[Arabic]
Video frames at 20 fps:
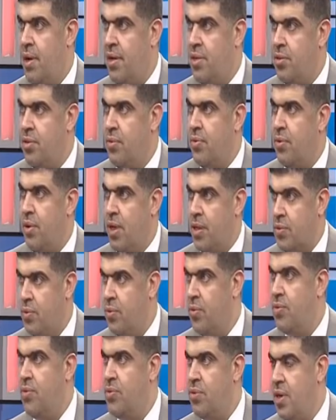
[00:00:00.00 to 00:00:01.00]
نجي نقول
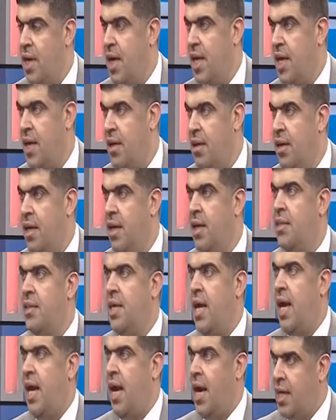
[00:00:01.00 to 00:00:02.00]
الطوز وغيره فعلا
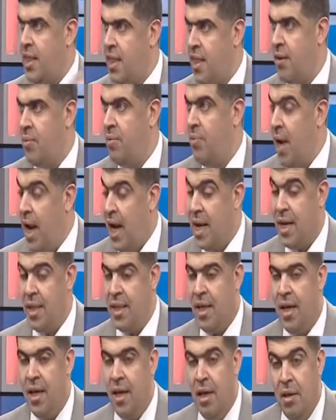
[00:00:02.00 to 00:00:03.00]
اكثر
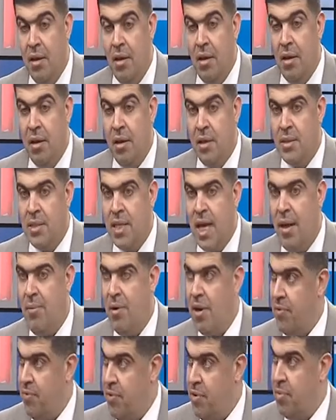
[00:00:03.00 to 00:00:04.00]
وهكذا
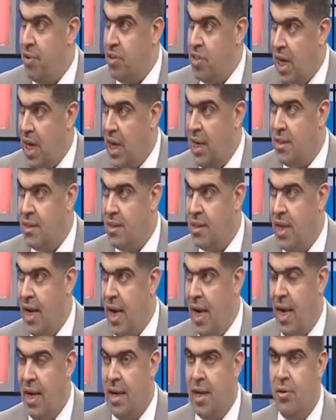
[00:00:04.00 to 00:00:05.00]
سامر في مجال
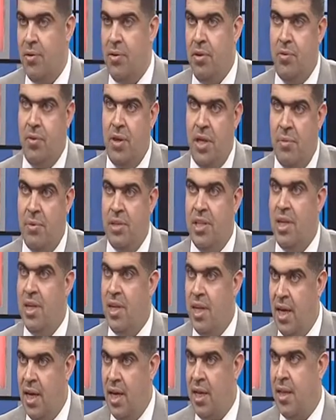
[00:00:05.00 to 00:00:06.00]
السياحه كون انه هي
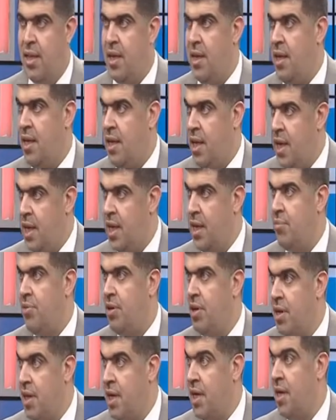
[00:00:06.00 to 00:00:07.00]
مدينه ثريه
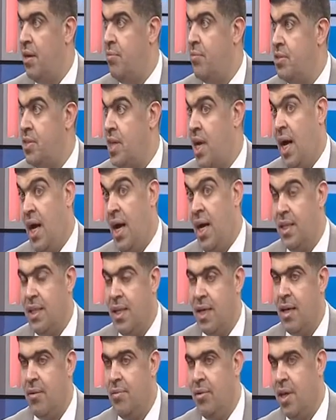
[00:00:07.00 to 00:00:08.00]
كبيره
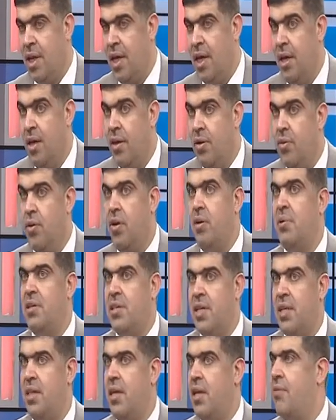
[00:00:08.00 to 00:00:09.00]
مساحاتها كبيره ظلمت
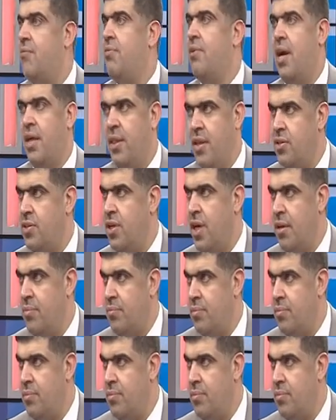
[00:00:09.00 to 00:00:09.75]
كثيرا في هذا الجانب